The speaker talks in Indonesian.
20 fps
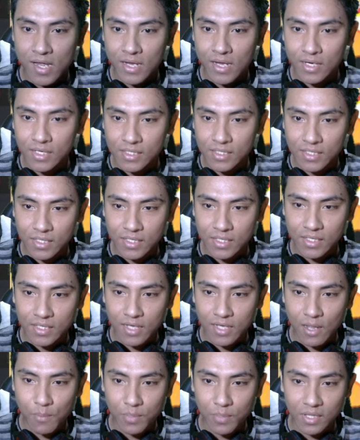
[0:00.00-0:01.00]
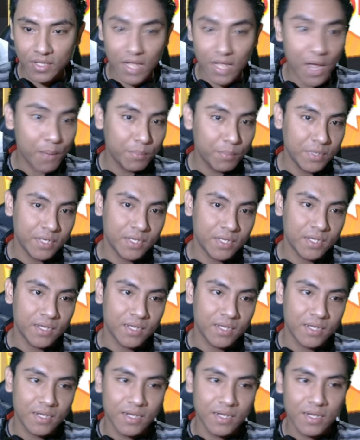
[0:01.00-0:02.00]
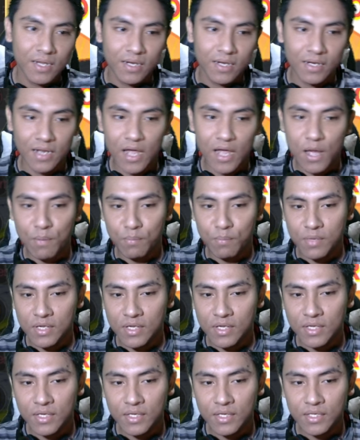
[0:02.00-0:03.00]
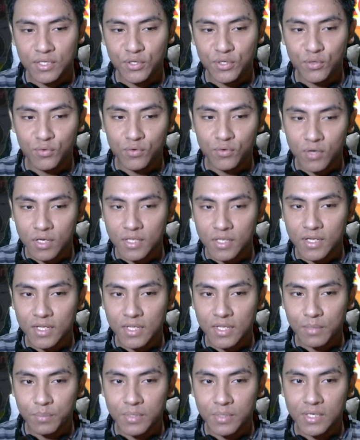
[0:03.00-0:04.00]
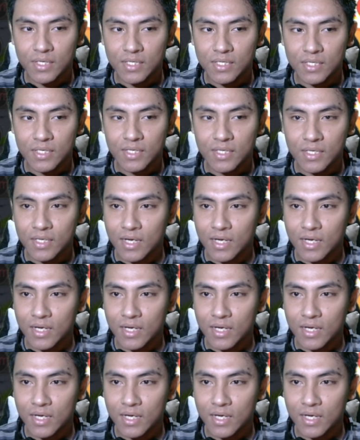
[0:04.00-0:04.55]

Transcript: Di sini dapat Nami. Nami New World ya, tapi di sini